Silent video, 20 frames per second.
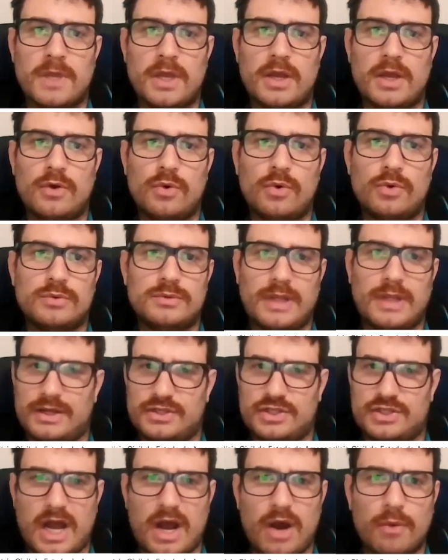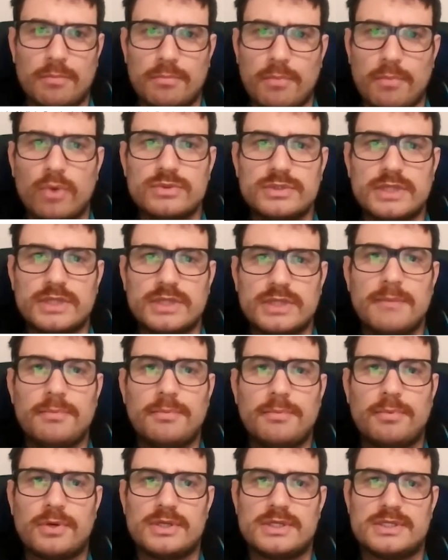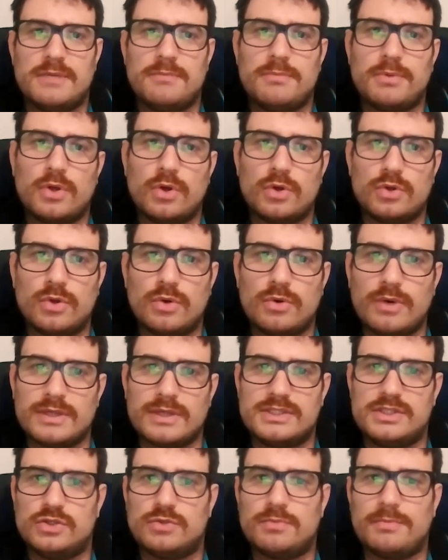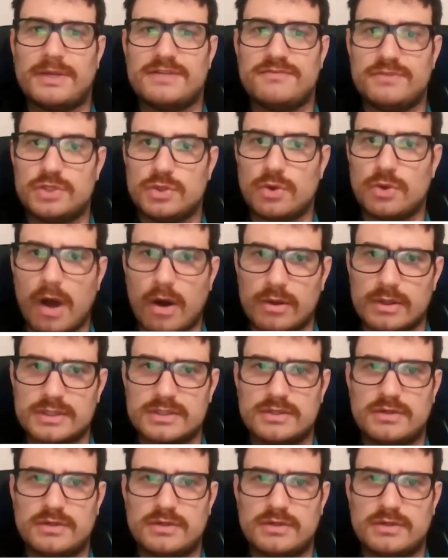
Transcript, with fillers: Eu já há um bom tempo, por exemplo, que eu não assisto mais videoaulas.